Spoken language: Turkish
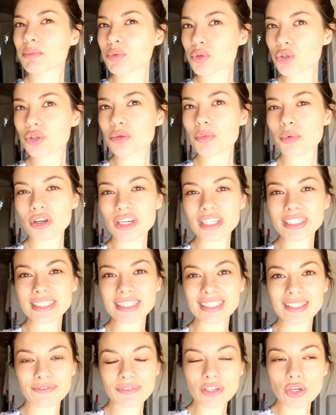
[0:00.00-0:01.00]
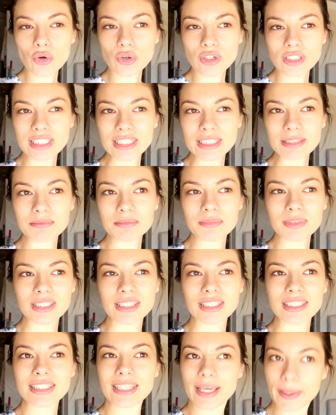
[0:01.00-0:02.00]
ki bugünü böyle size vloglayayım.
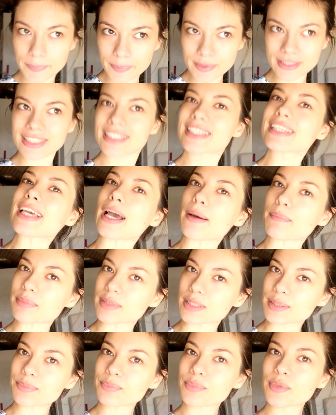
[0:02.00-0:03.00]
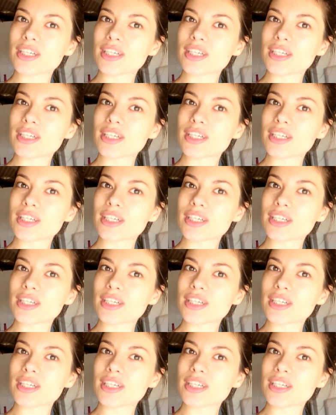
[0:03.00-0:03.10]
E, temizlik yaptım.